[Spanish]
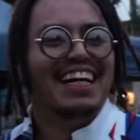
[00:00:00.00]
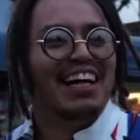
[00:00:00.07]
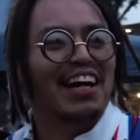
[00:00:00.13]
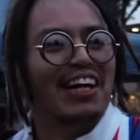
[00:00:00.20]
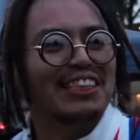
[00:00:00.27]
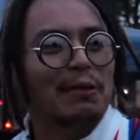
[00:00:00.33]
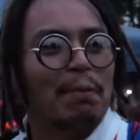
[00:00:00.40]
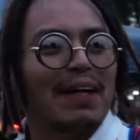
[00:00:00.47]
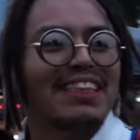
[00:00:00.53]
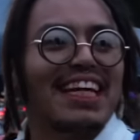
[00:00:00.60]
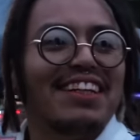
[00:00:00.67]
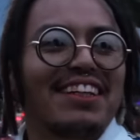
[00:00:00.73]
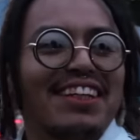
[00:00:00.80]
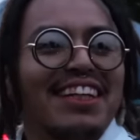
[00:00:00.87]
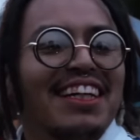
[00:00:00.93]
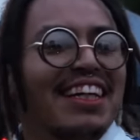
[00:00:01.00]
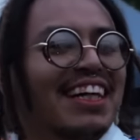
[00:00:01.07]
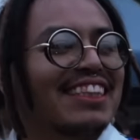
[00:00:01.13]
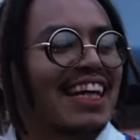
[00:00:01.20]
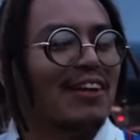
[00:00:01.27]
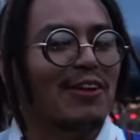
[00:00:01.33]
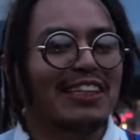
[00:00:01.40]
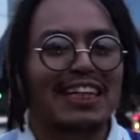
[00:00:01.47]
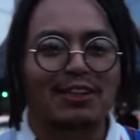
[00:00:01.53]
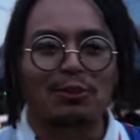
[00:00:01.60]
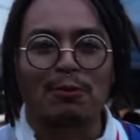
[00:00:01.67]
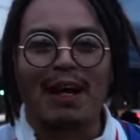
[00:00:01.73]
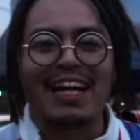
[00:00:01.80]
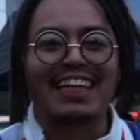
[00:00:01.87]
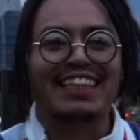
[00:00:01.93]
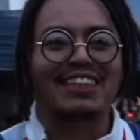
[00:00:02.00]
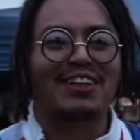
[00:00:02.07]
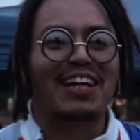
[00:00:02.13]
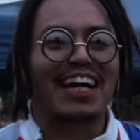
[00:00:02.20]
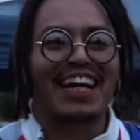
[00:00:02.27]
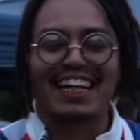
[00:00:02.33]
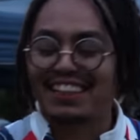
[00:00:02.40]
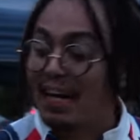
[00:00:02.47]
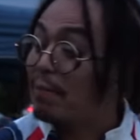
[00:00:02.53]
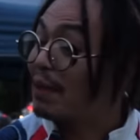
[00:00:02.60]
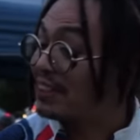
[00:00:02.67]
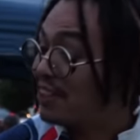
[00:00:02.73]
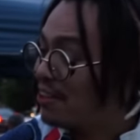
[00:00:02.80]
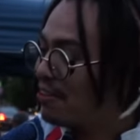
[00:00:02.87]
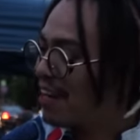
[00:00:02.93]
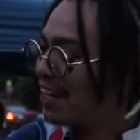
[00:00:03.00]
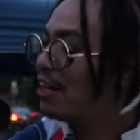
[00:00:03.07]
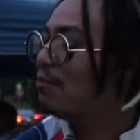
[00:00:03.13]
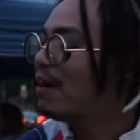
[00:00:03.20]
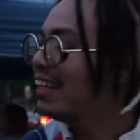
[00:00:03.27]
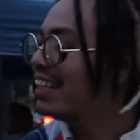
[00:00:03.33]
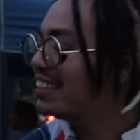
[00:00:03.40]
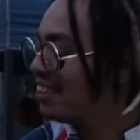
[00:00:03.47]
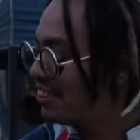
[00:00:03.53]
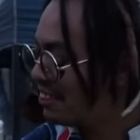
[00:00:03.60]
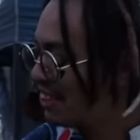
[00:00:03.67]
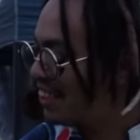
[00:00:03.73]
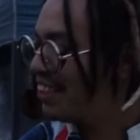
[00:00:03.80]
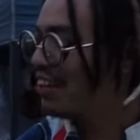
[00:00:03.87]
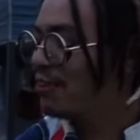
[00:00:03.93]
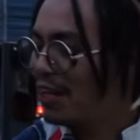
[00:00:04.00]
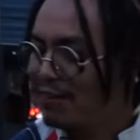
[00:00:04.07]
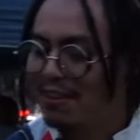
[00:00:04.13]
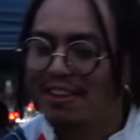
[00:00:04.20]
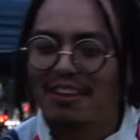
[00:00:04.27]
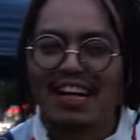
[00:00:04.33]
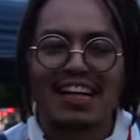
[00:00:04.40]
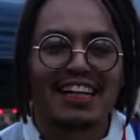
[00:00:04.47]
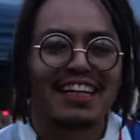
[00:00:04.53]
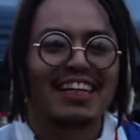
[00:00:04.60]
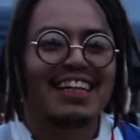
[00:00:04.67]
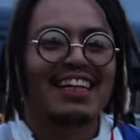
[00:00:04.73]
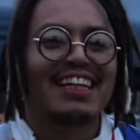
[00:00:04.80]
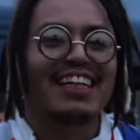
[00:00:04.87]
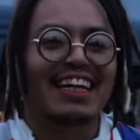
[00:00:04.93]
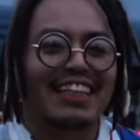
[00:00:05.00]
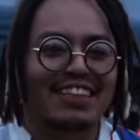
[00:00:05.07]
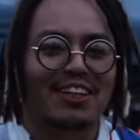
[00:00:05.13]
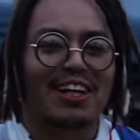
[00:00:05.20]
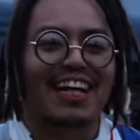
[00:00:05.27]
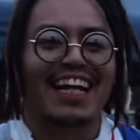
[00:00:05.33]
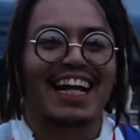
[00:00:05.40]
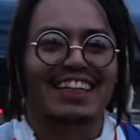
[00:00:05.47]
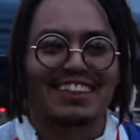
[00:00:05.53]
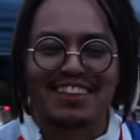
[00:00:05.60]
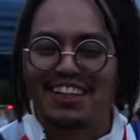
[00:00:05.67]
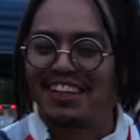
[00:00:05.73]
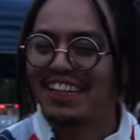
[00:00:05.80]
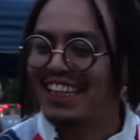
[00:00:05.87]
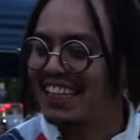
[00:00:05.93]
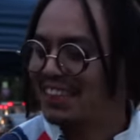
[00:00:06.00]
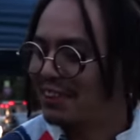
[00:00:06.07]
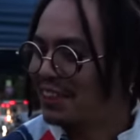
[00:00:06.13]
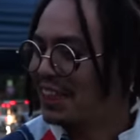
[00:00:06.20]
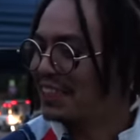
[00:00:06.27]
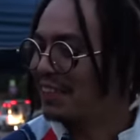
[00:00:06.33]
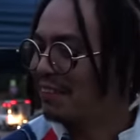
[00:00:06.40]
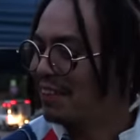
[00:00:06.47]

Pero así pasa, ¿no? Que saludas a tu bala y te toca el alto. ¿Qué pasó, güey? ¿Cómo andas? Todo chido, a huevo, güey. Ya te toca el alto y luego ya nada, lo volteas a